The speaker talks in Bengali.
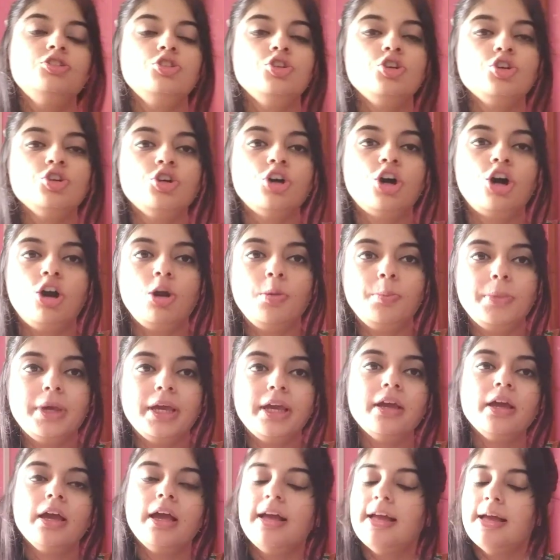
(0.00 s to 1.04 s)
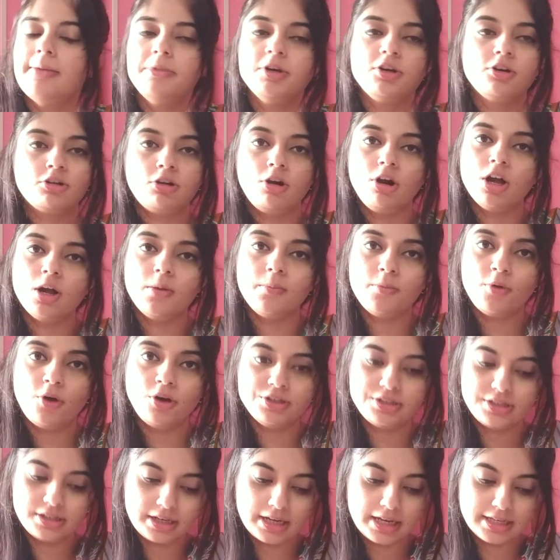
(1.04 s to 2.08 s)
তো গরমে আমি কোনো রকম
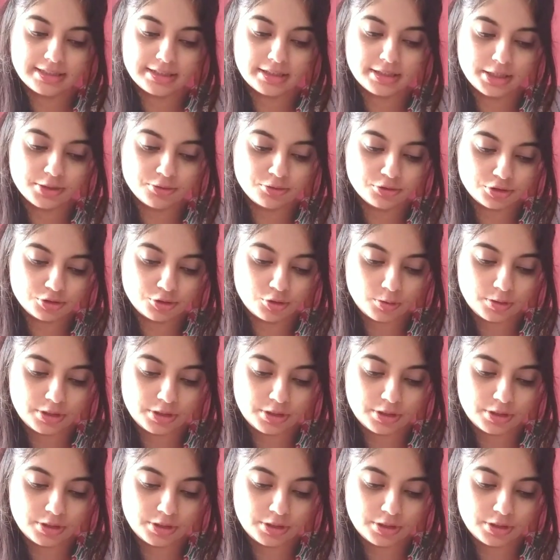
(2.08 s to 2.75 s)
ময়শ্চারাইজার ইউজ